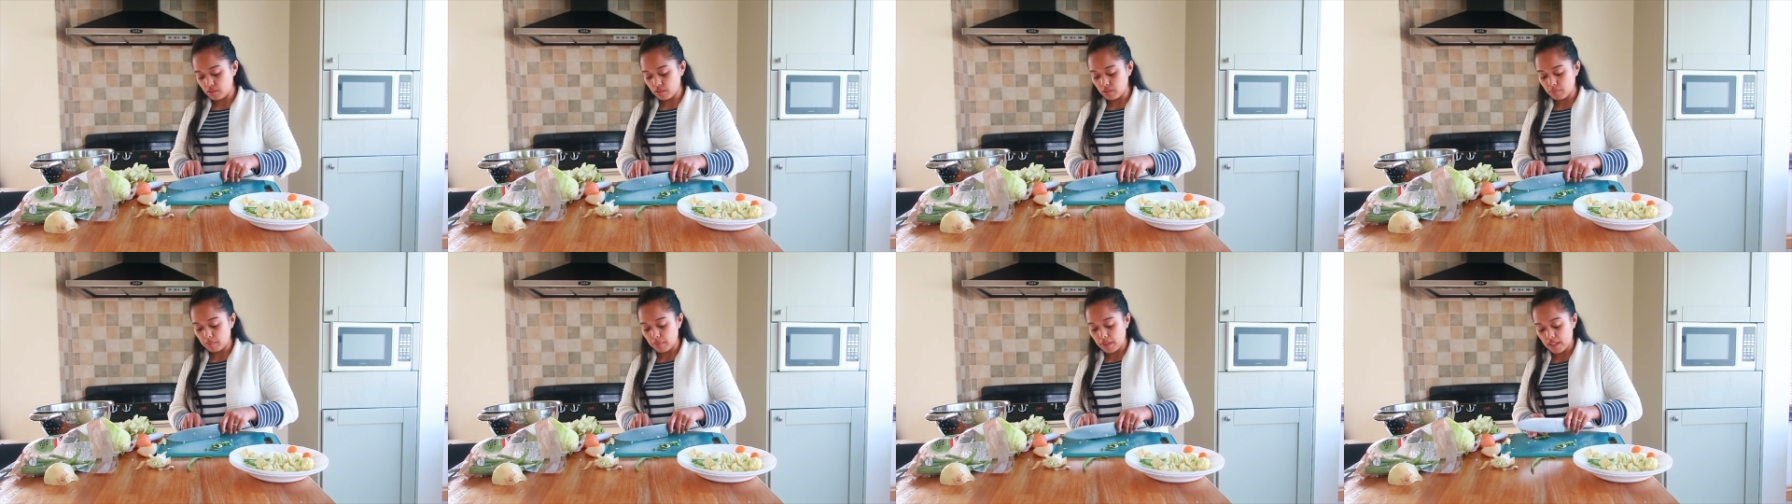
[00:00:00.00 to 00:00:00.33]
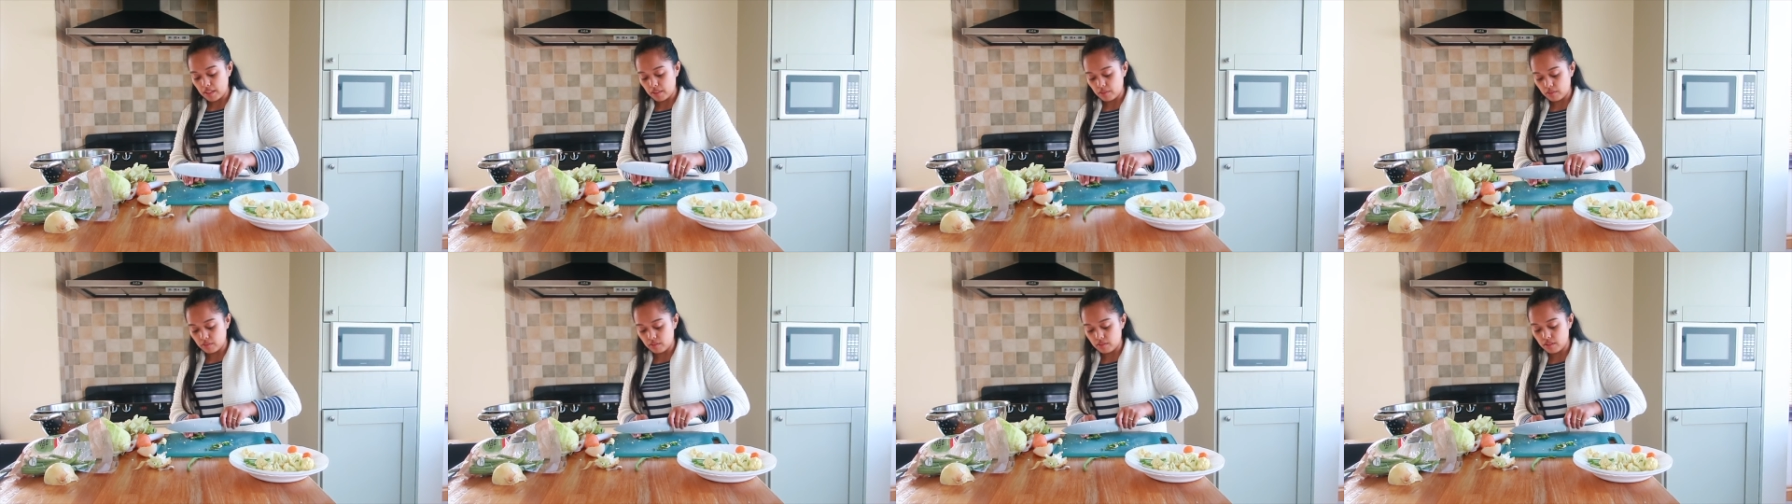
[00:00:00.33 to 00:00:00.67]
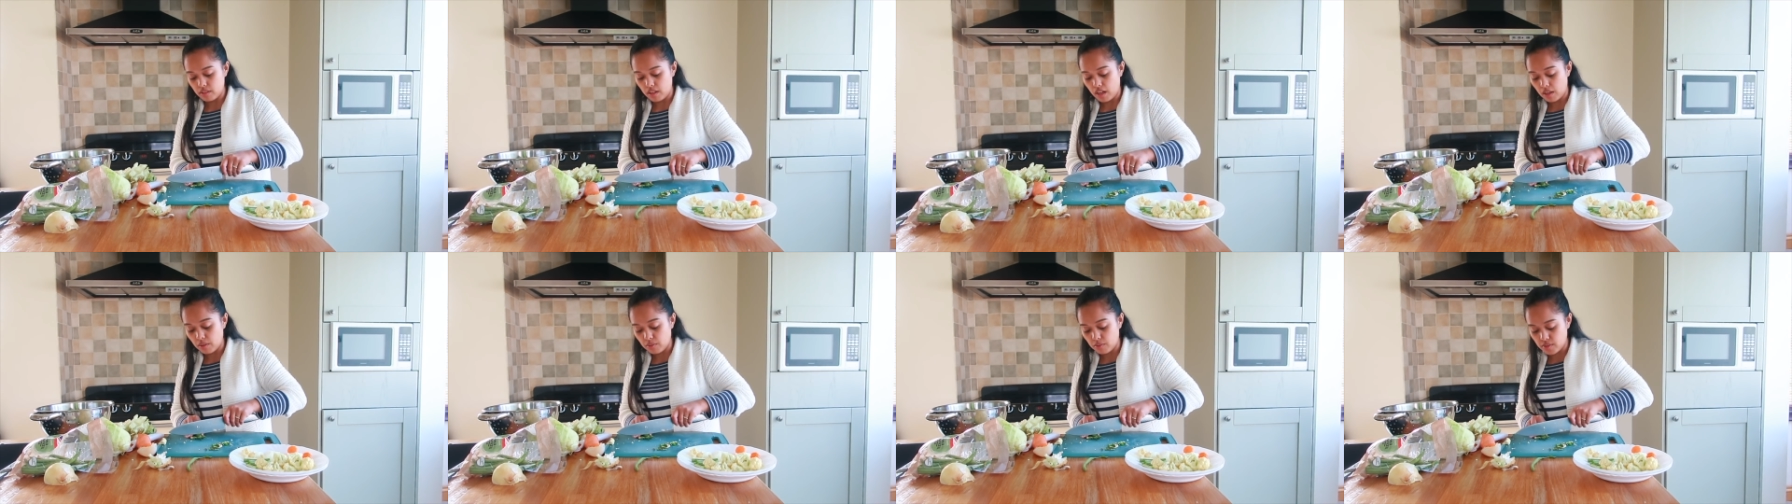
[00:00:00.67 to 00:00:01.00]
yung meron
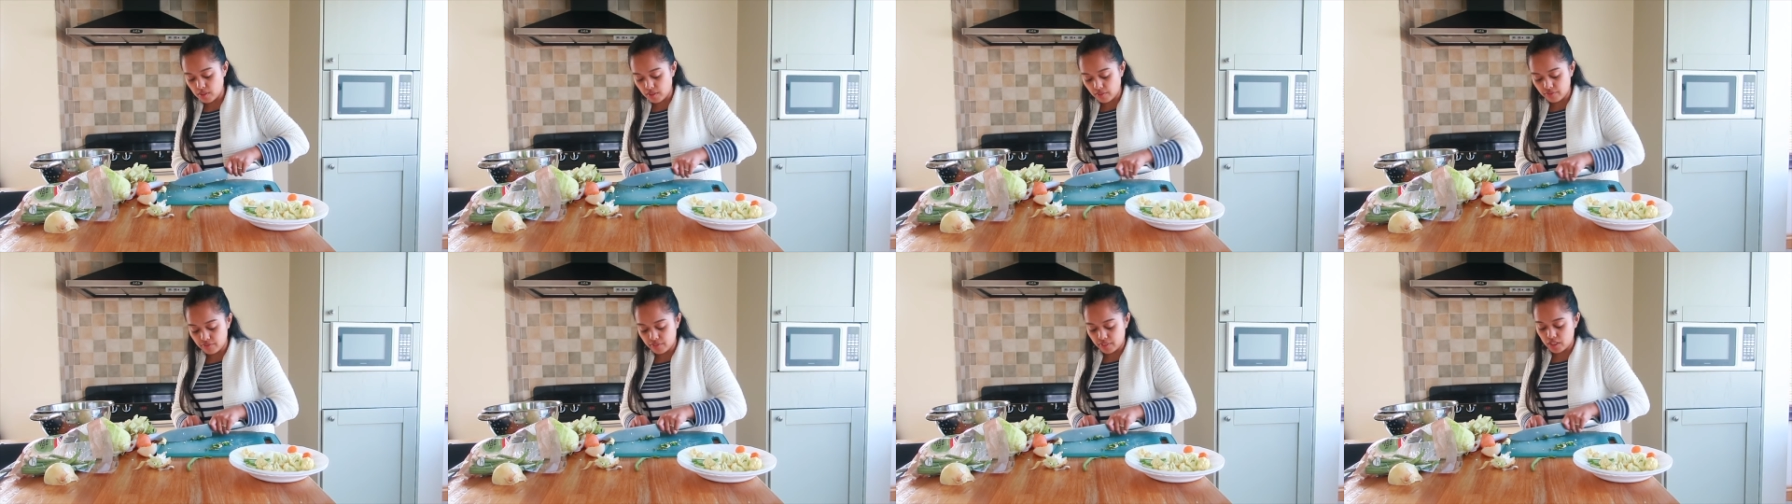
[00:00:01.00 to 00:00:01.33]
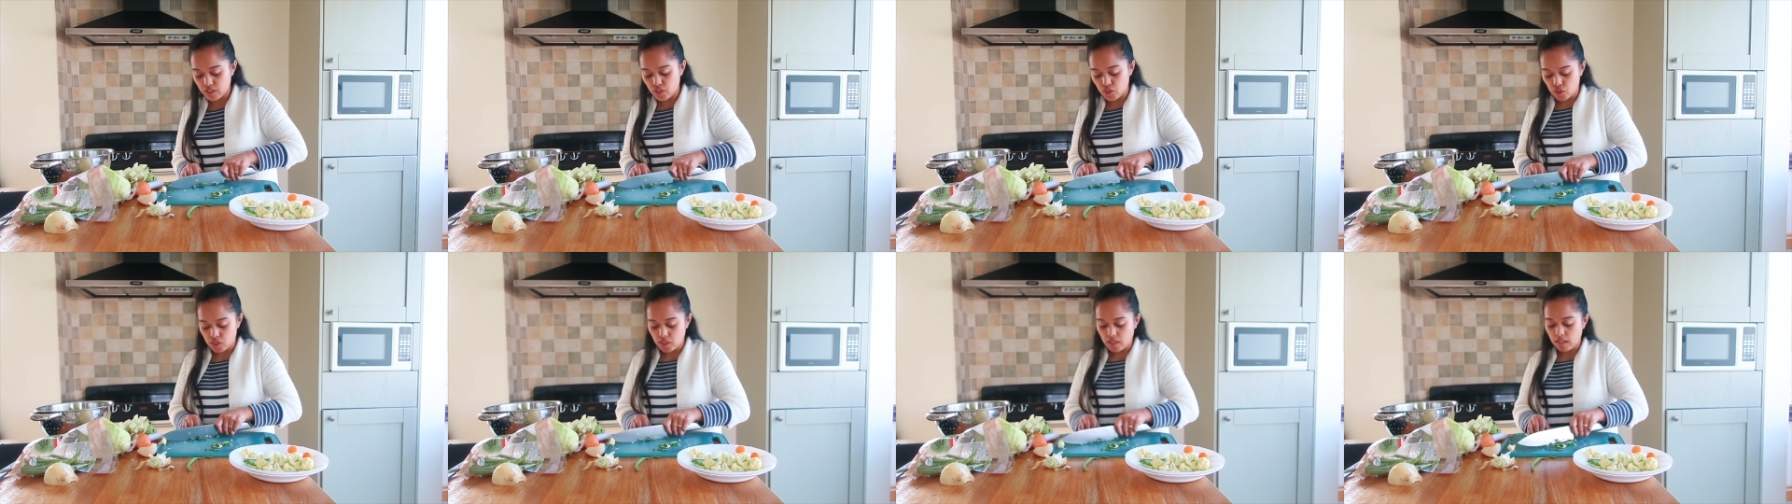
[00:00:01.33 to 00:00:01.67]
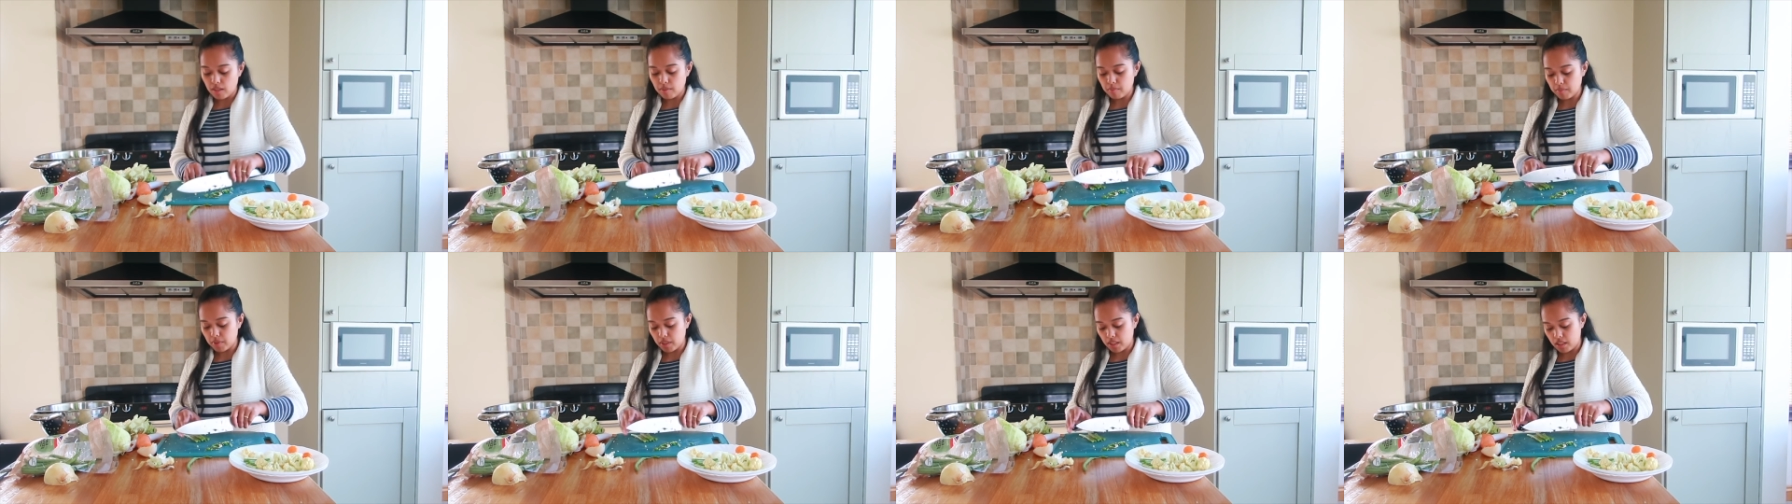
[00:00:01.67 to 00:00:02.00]
ako sa fridge
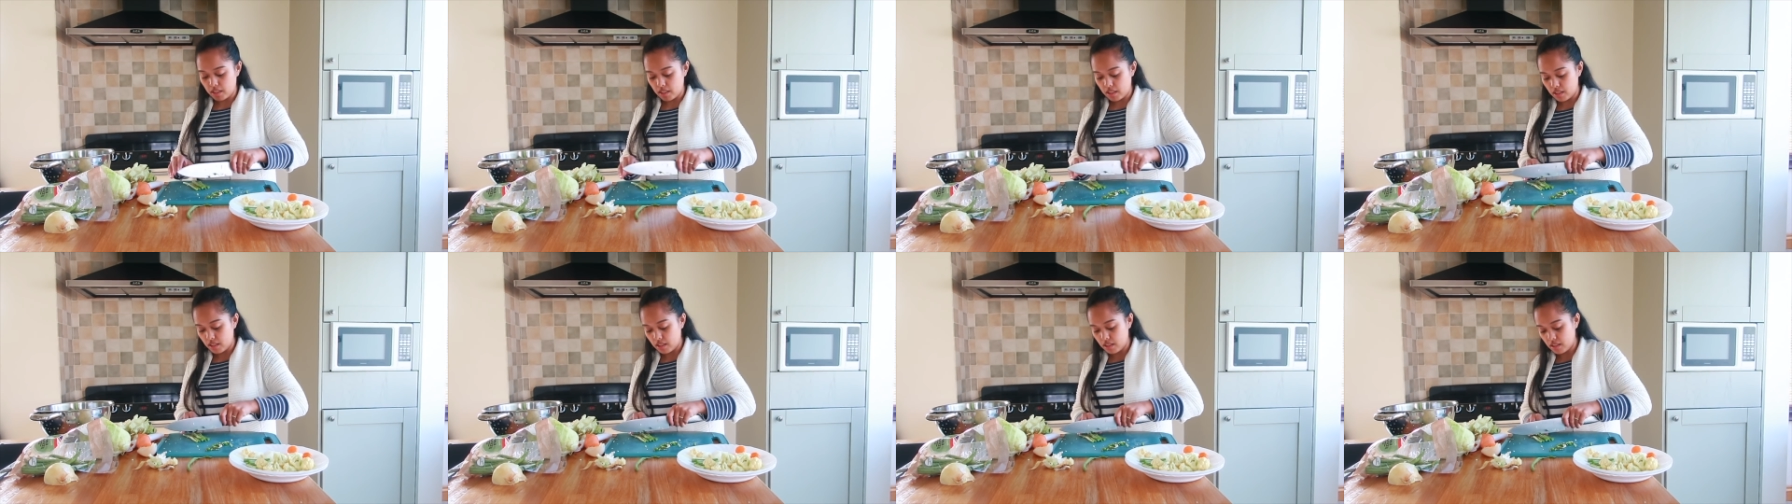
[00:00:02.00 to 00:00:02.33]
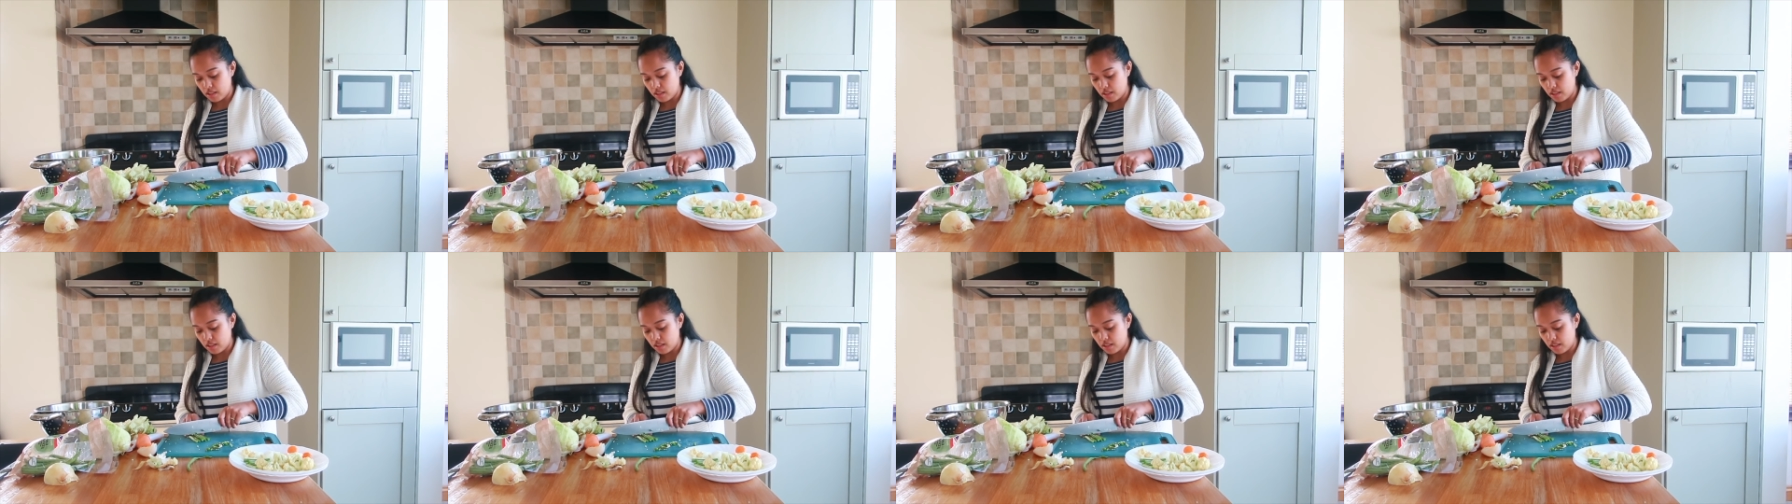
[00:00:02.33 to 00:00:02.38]
namin.